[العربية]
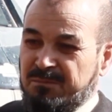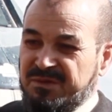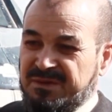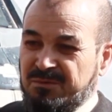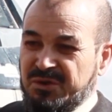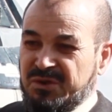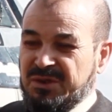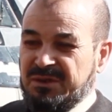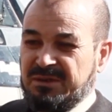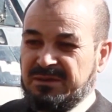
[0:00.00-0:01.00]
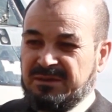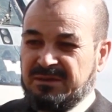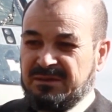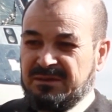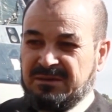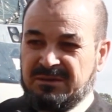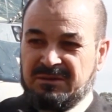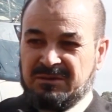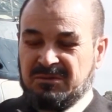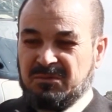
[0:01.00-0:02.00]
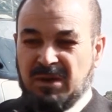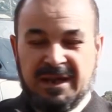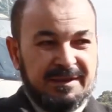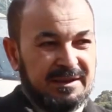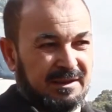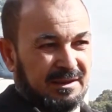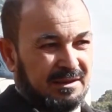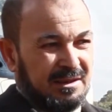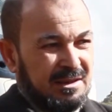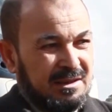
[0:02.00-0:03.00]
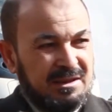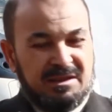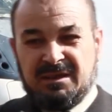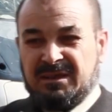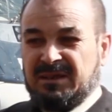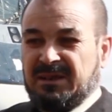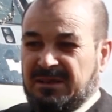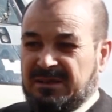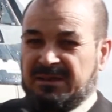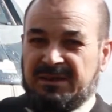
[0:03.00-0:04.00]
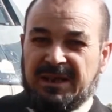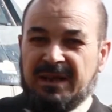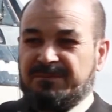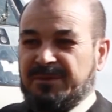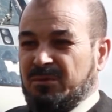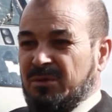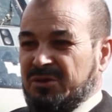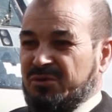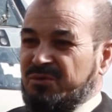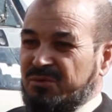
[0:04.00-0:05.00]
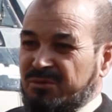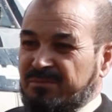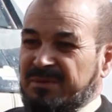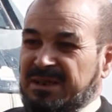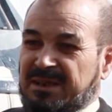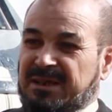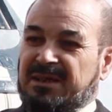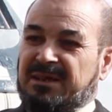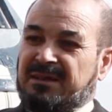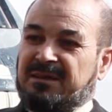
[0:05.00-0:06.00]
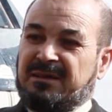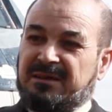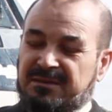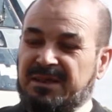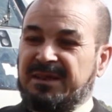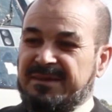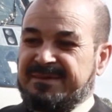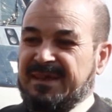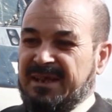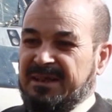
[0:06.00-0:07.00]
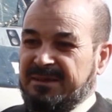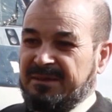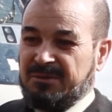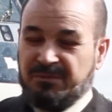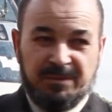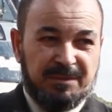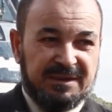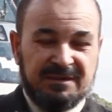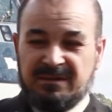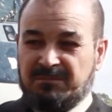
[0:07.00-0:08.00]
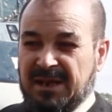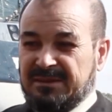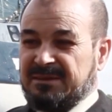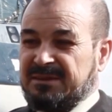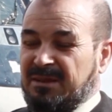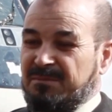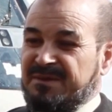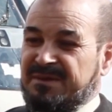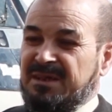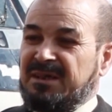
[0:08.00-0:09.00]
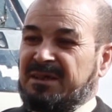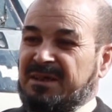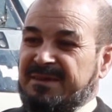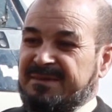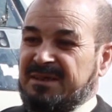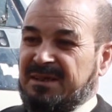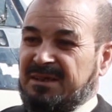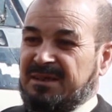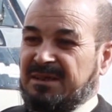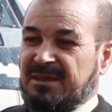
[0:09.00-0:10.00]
طريق مزدوج وهذا اللي خلفنا هو جزء من الطريق الساحلي نحن في محطة طرابلس الرئيسية